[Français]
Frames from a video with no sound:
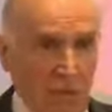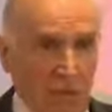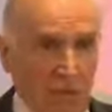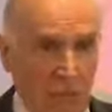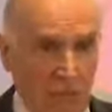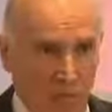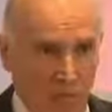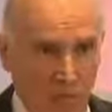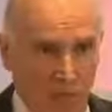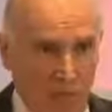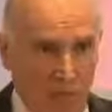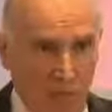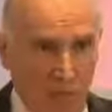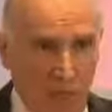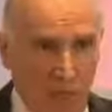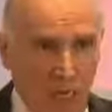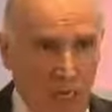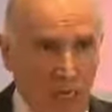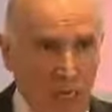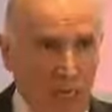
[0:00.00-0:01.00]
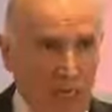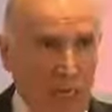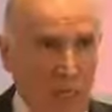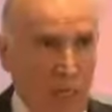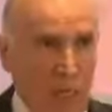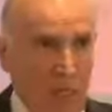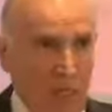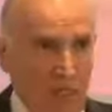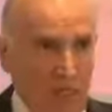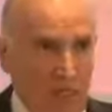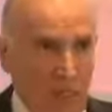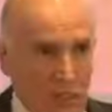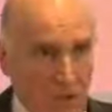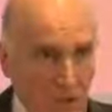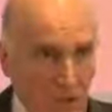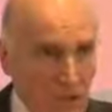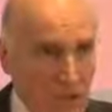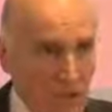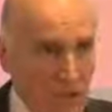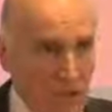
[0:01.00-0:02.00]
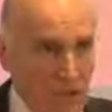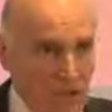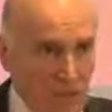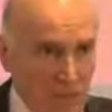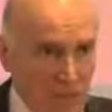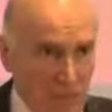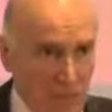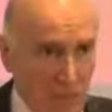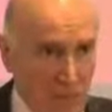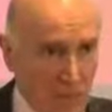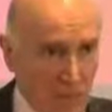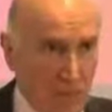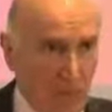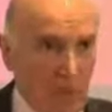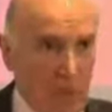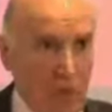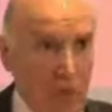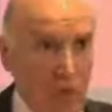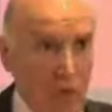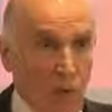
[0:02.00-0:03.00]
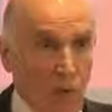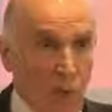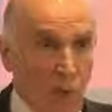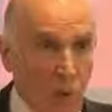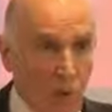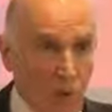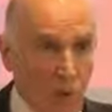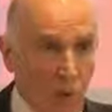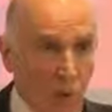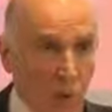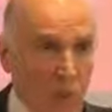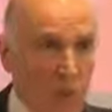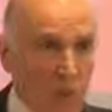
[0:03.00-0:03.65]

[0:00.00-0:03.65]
professionnel, charity business, et moi je parle de Bongo,